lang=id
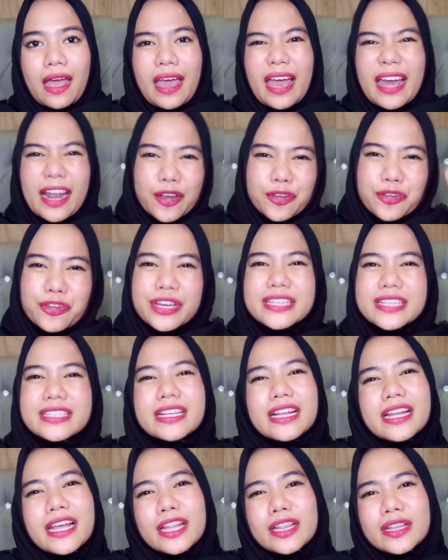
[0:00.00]
heran juga
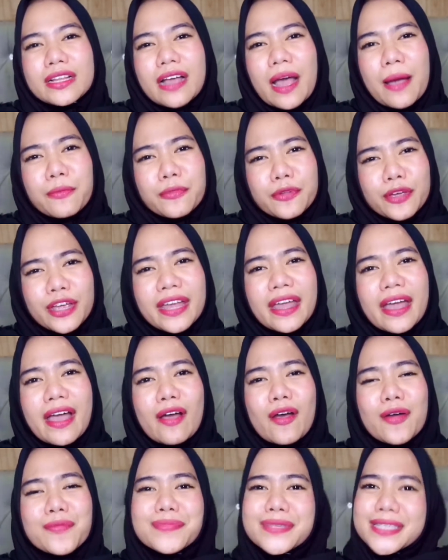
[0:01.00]
sih lihat kamu
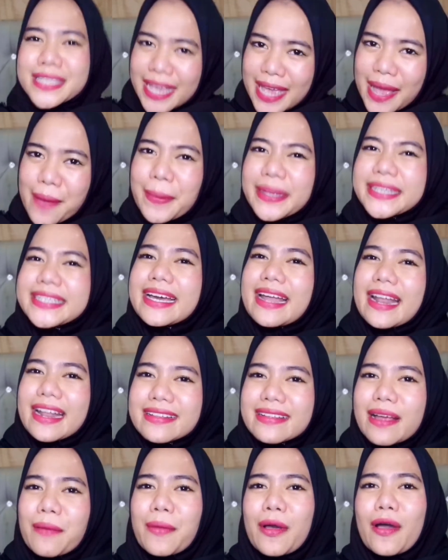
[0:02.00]
ya kok bisa ya
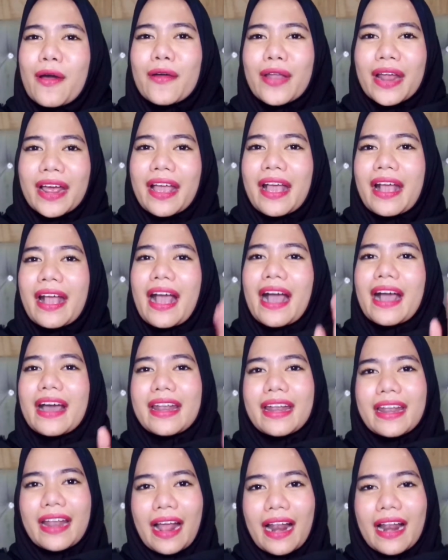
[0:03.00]
pacaran sama orang yang nggak
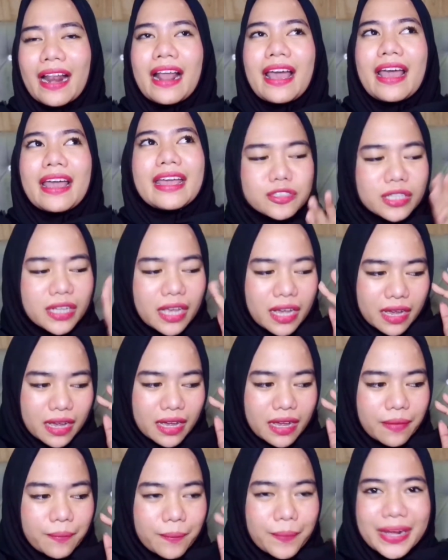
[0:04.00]
kenal maksudnya
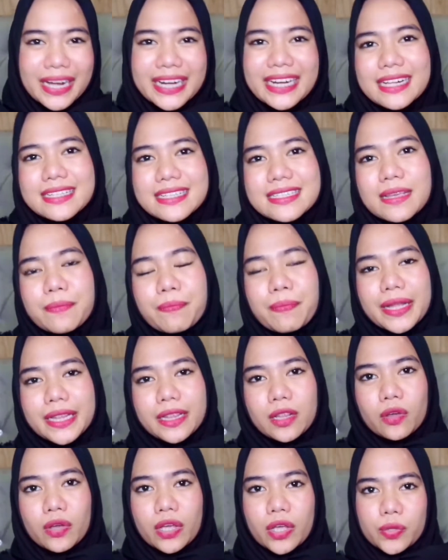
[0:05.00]
mengenal
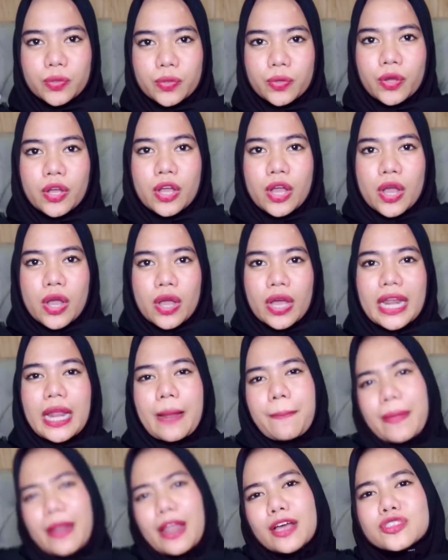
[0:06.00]
sifat lo gitu
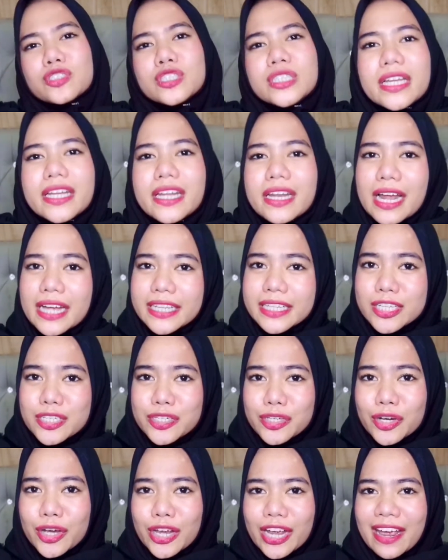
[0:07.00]
kenapa langsung jadiin aja
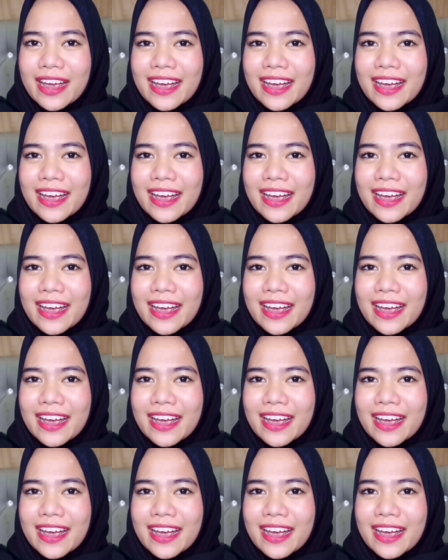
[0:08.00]
cuy